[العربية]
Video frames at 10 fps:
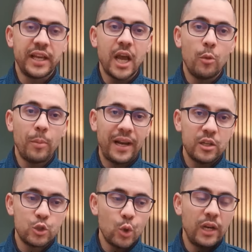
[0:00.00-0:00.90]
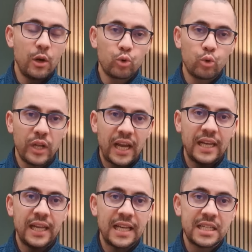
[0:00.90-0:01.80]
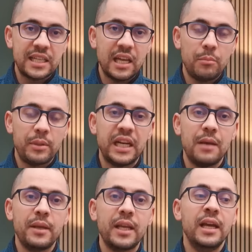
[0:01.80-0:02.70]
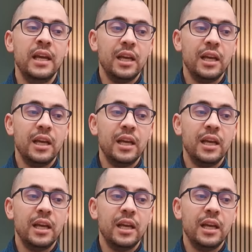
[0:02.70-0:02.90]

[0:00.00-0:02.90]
تجاوب على السؤال اللي طرح عليها أثناء البرنامج